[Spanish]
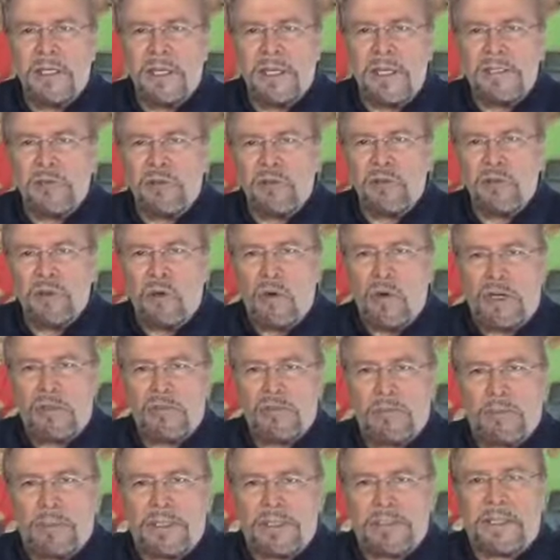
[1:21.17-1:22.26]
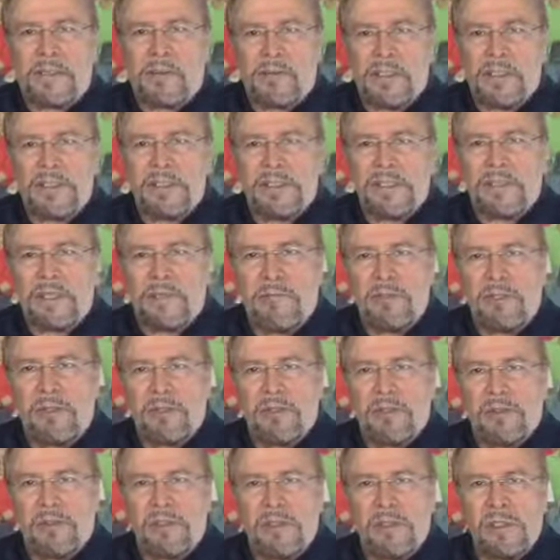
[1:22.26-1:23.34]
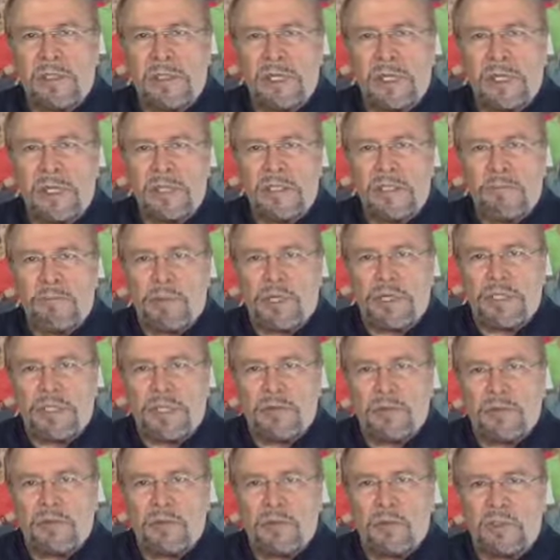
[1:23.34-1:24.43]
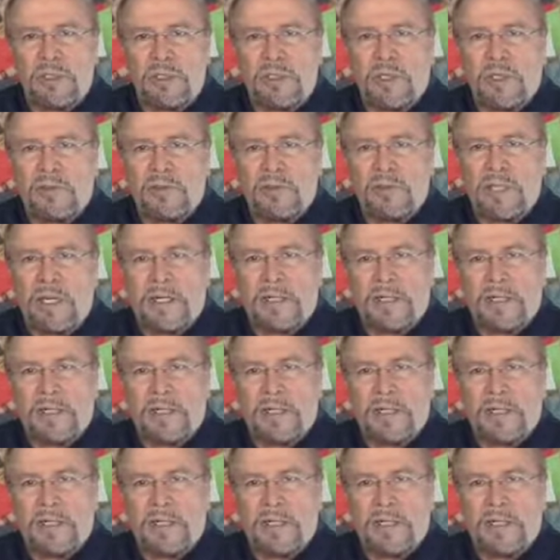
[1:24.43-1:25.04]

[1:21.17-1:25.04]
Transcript: Escuchó a los prestadores de servicios y empresarios turísticos de la